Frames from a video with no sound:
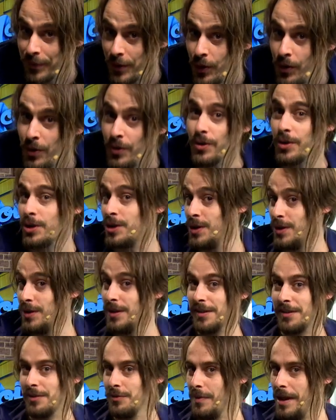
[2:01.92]
oh, schön,
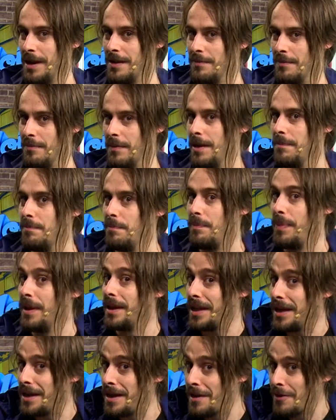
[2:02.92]
dass du mein, mein
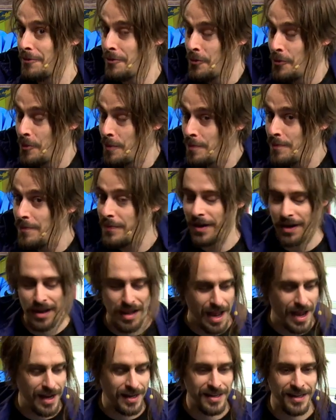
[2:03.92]
Besitztum
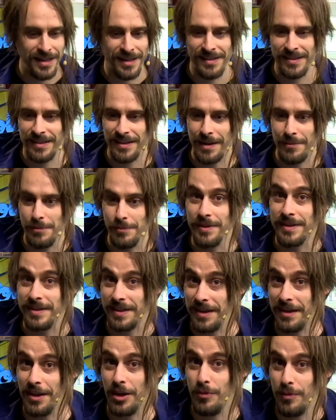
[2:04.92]
gezeigt hast. Ich habe mich
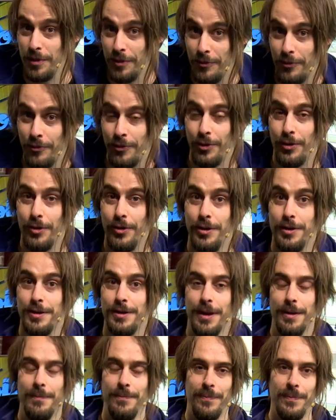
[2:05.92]
sehr darüber gefreut,
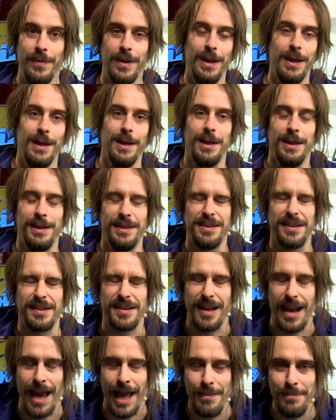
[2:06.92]
ähm, dieses
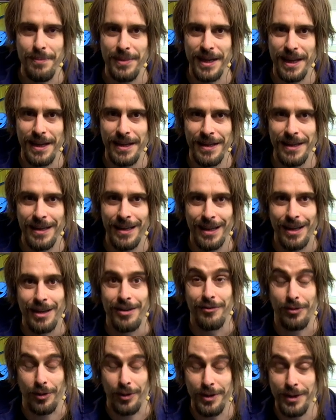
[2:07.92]
Leibchen
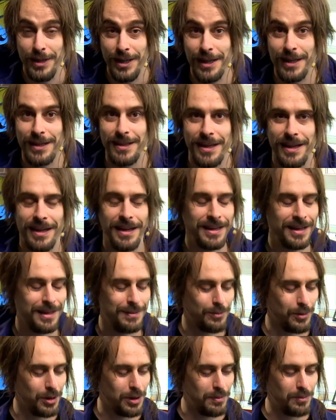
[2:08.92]
von dir getragen im
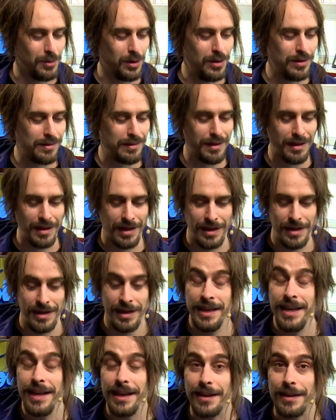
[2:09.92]
Moin Moin zu sehen.
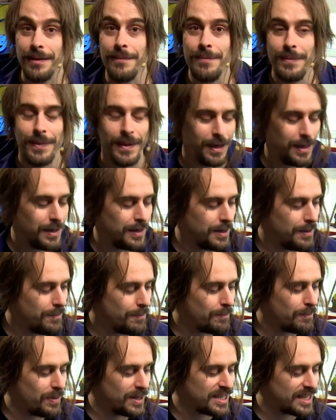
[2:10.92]
Hier,
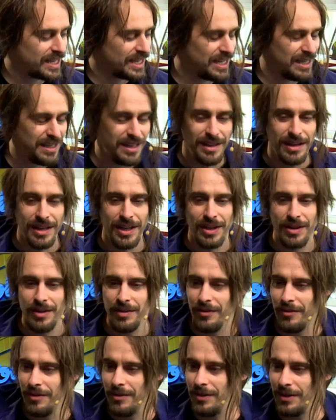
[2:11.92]
nimm bitte
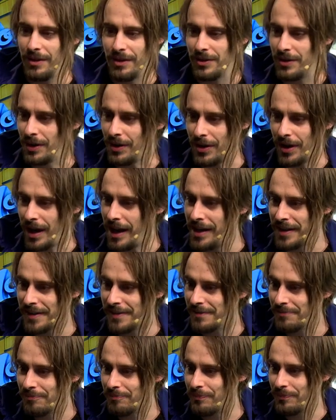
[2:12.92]
doch
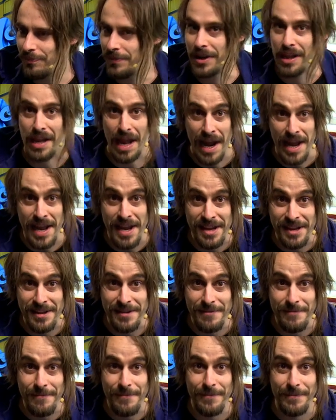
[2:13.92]
als
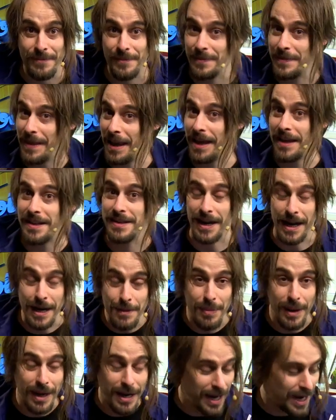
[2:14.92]
Zeichen der
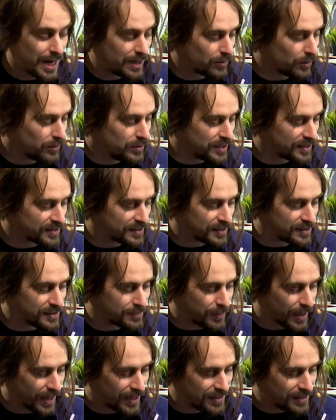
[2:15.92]
Dankbarkeit und des
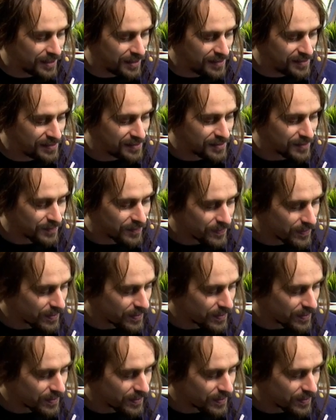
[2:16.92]
Respektes